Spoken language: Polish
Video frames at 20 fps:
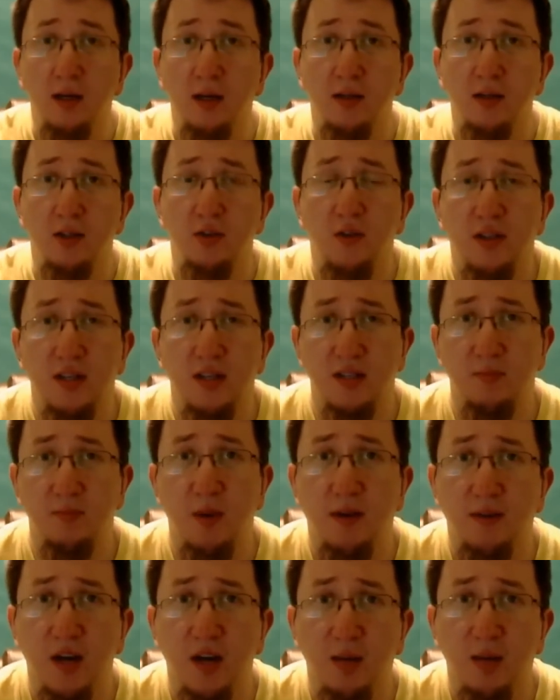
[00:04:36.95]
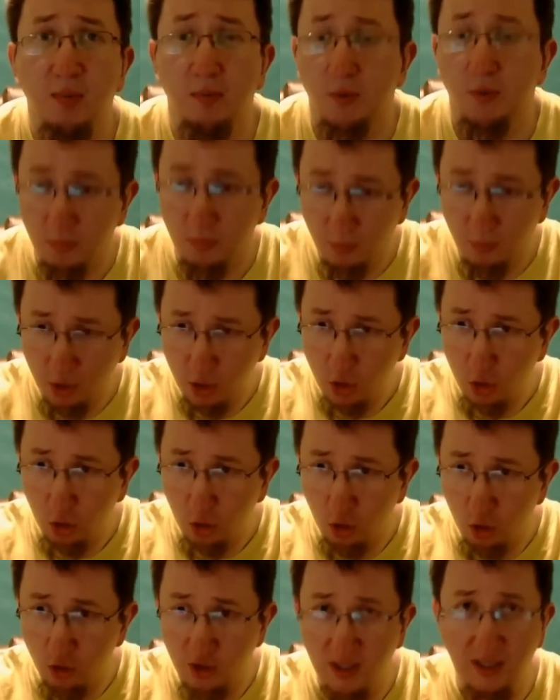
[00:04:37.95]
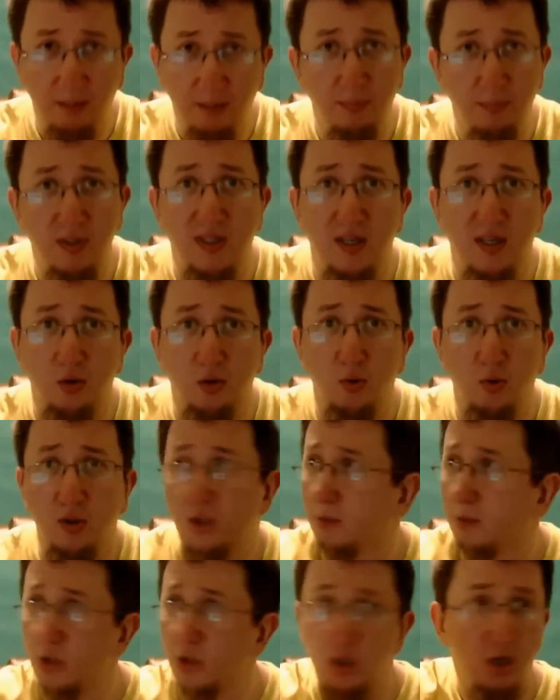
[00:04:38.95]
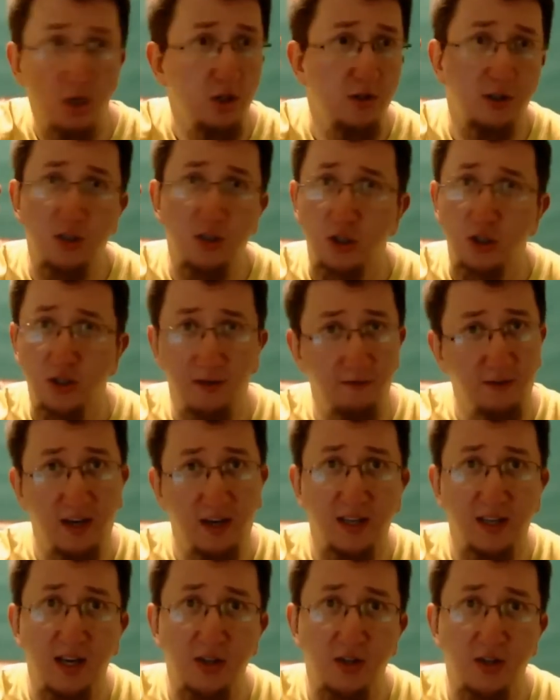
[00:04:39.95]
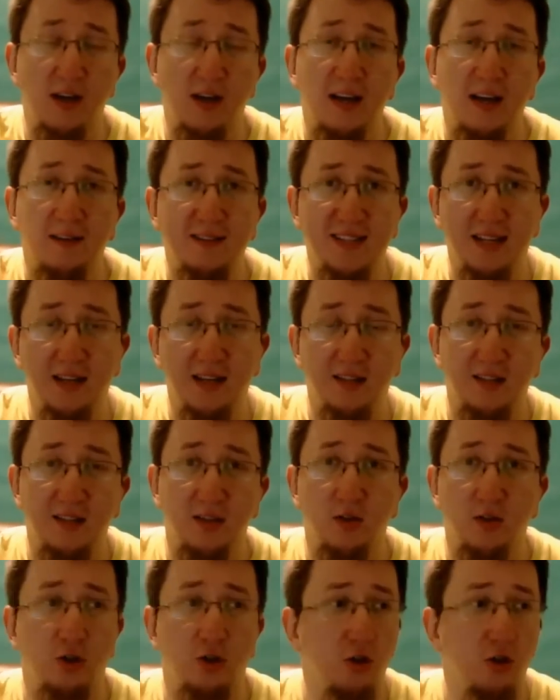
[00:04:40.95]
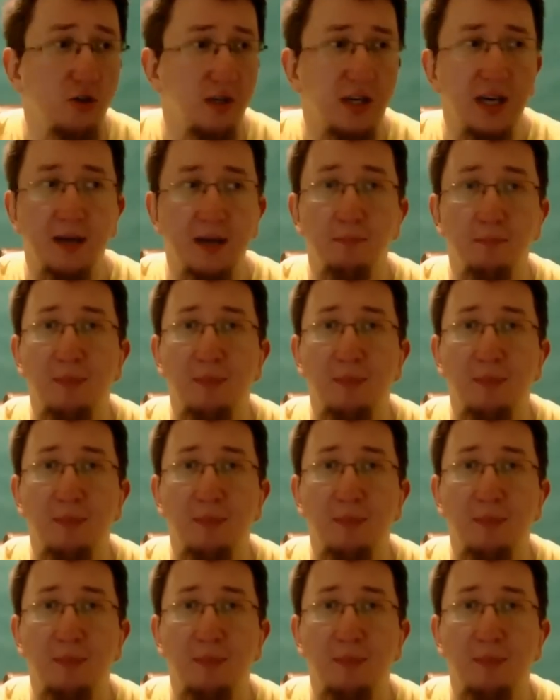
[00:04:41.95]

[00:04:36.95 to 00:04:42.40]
jest świetna sprawa, jak po prostu możesz do gościa napisać, który sobie siedzi gdzieś tam w Kanadzie, w Stanach Zjednoczonych,